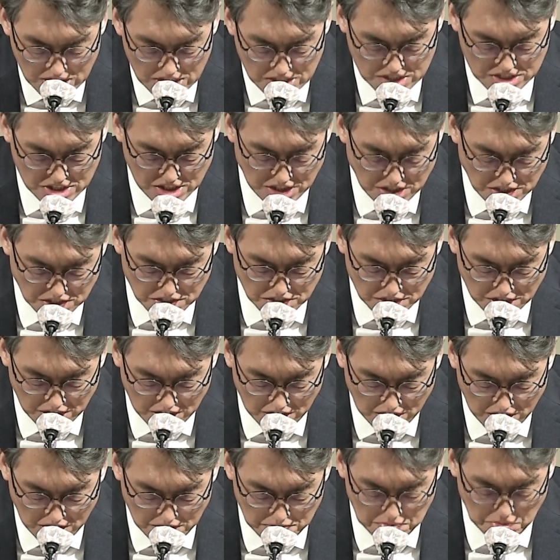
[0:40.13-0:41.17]

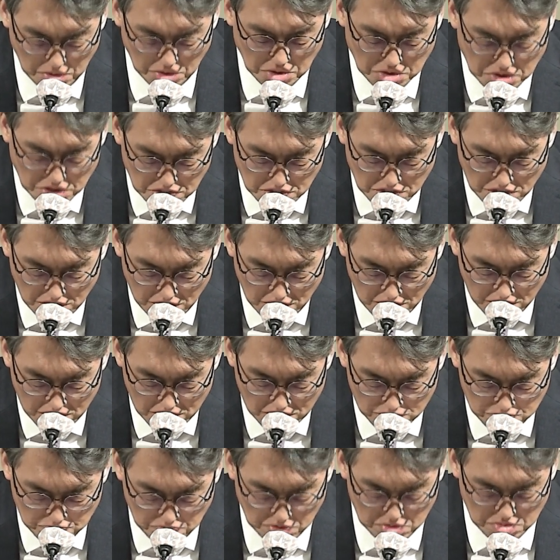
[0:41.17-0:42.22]
자녀들아 모든 일에
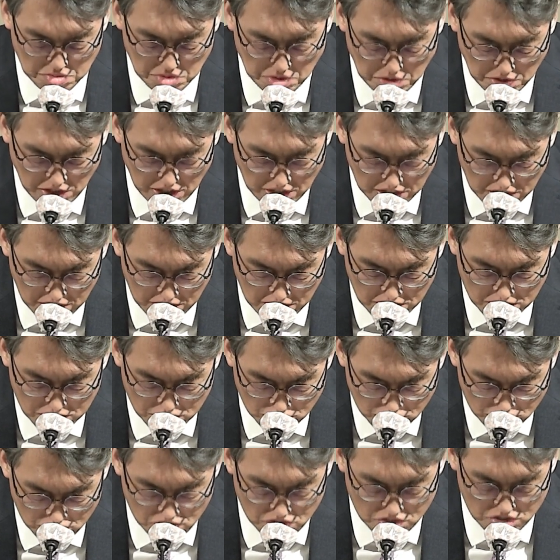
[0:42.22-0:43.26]
부모에게
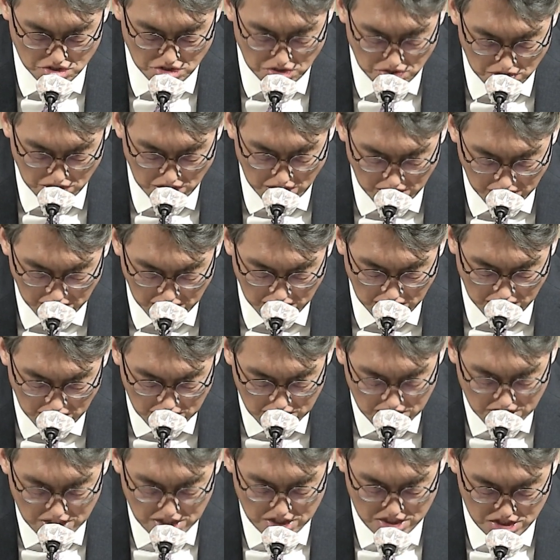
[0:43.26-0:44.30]
순종하라
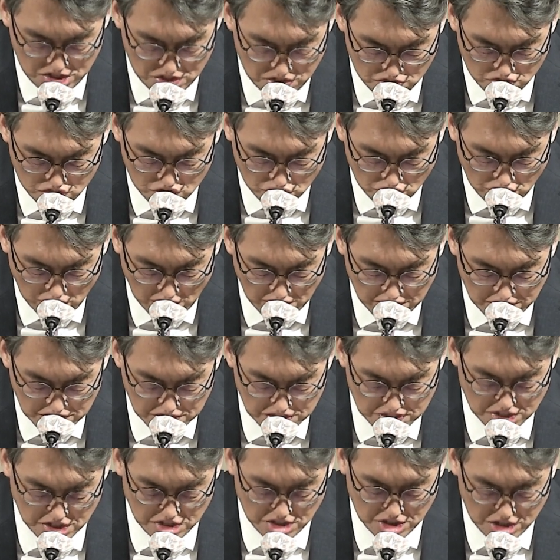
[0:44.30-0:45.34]
이는 주
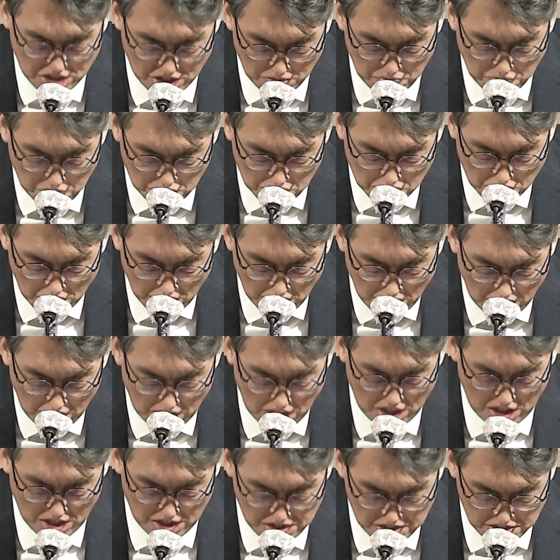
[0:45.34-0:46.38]
안에서 기쁘게
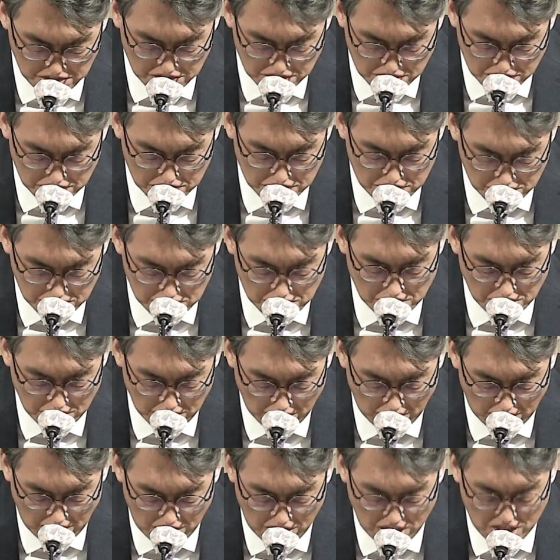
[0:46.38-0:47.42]
하는
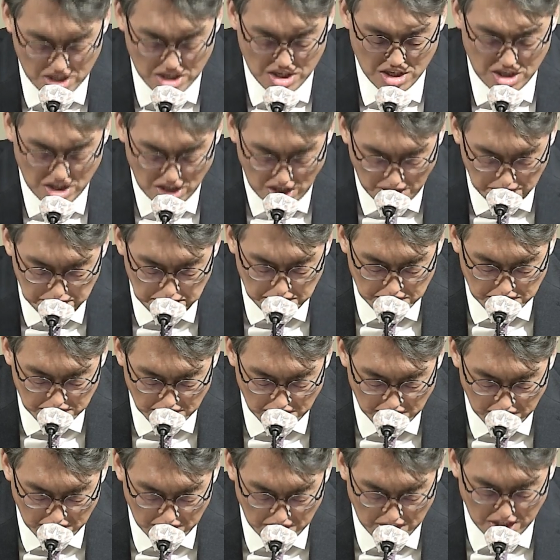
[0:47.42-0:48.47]
것이니라
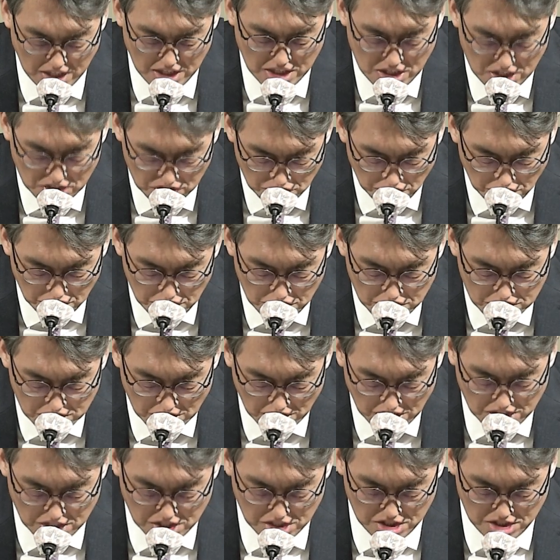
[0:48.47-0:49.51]
아비들아 너희
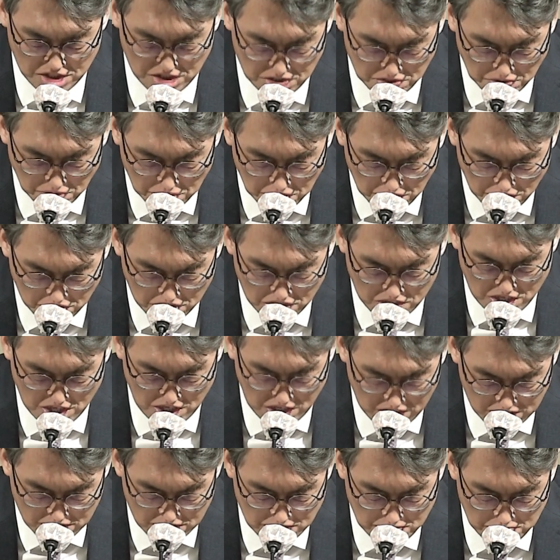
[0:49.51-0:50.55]
자녀를 노엽게
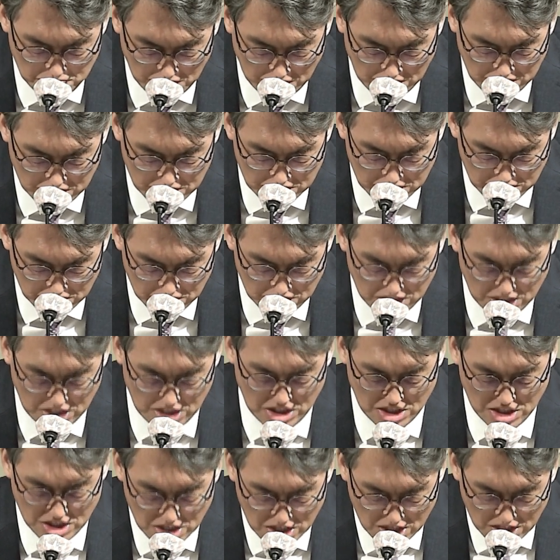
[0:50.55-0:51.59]
하지 말지니
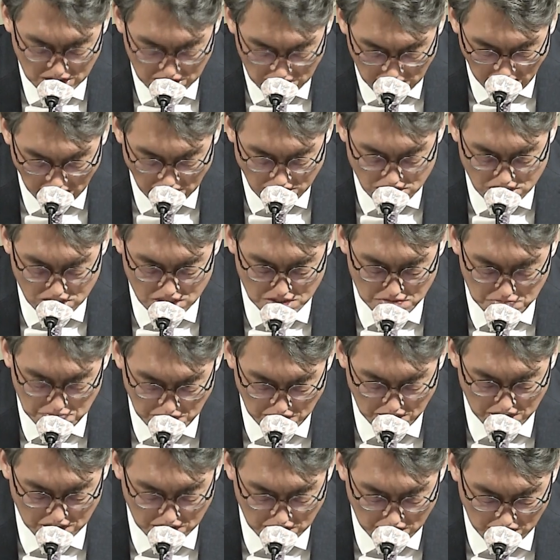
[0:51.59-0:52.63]

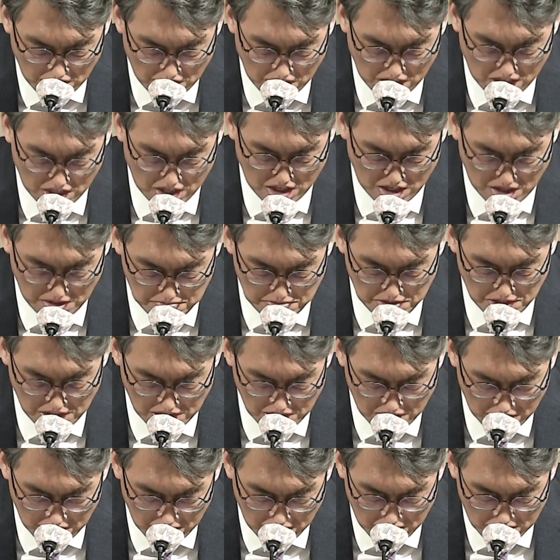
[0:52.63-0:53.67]
낙심할까
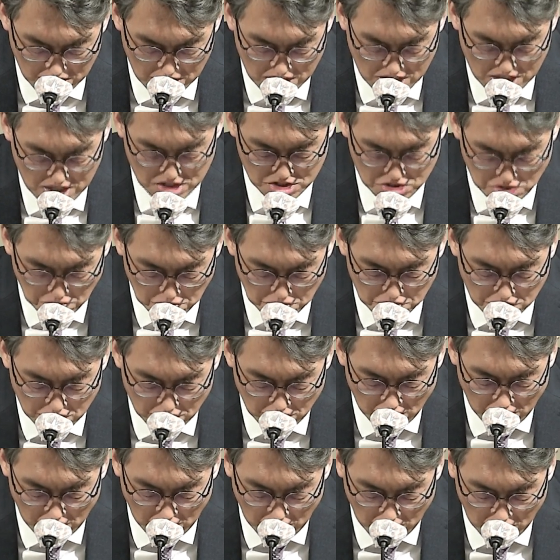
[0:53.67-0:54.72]
함이라
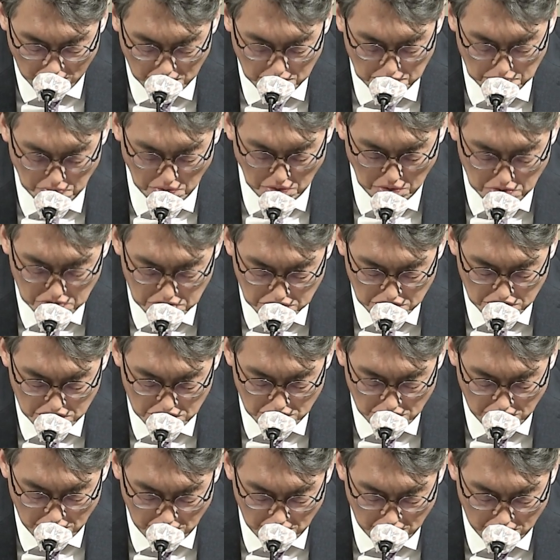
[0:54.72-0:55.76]
종들아 모든
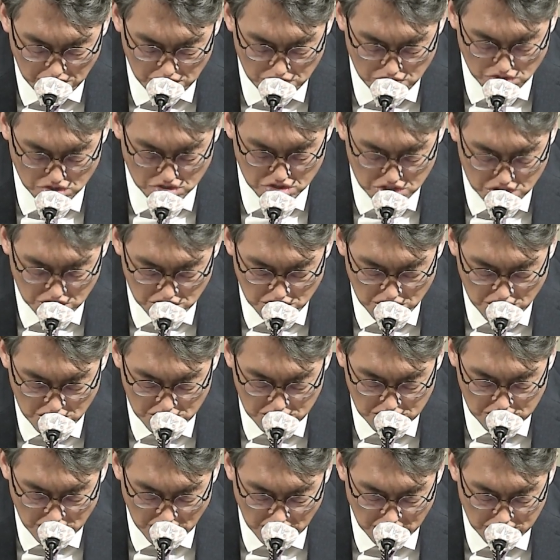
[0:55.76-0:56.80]
일에 육신의
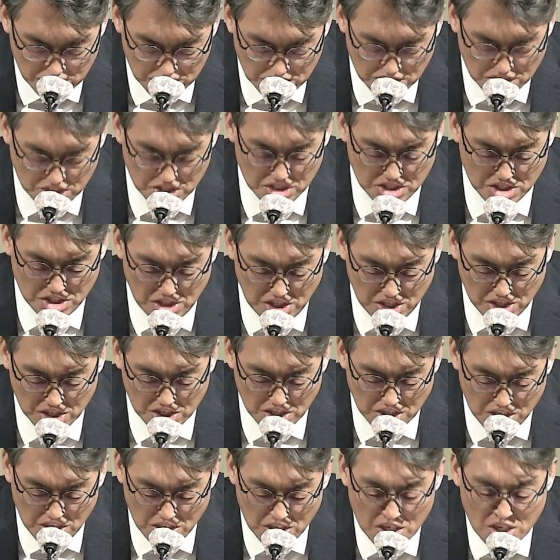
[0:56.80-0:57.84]

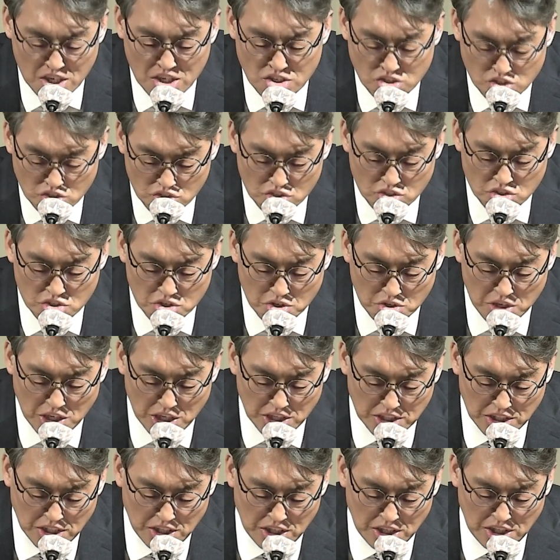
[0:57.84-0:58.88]
상전들에게
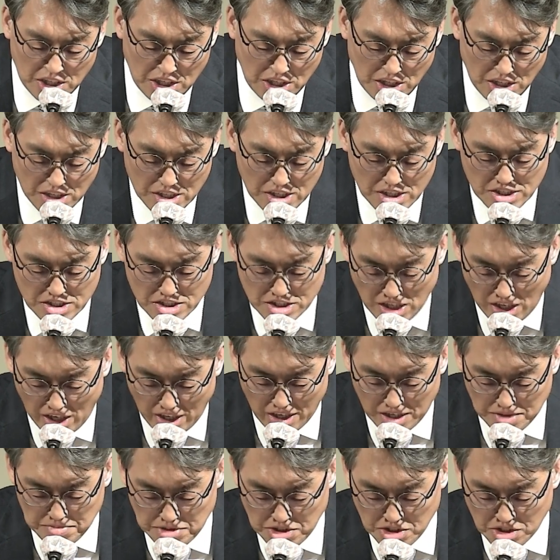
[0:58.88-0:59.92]
순종하되
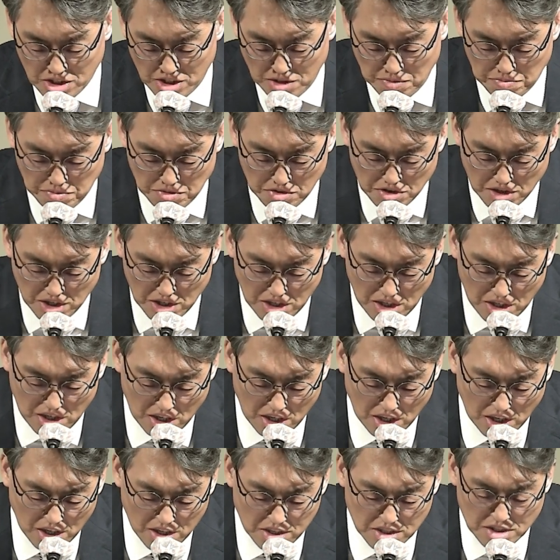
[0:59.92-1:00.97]
사람을 기쁘게
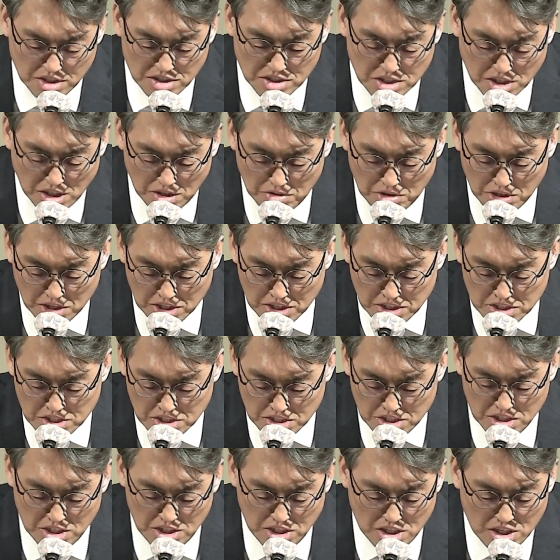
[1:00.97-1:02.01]
하는 자와
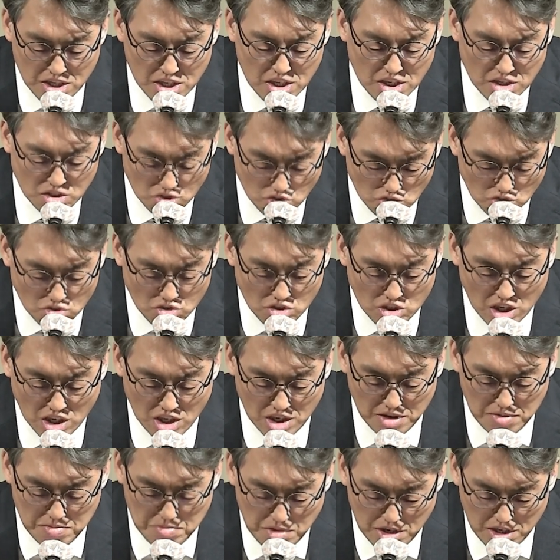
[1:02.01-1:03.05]
같이
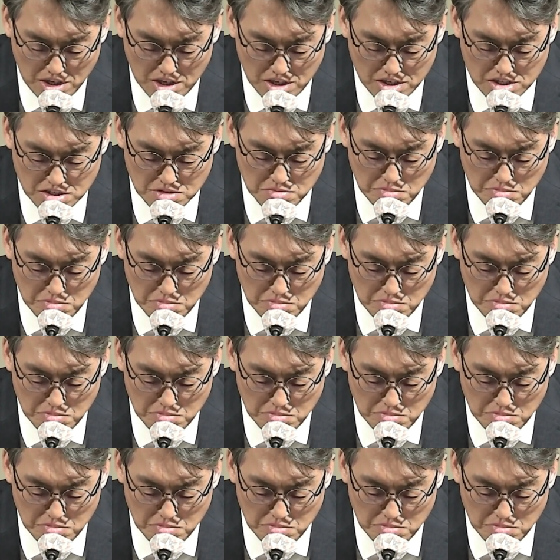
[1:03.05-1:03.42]
눈가림만 하지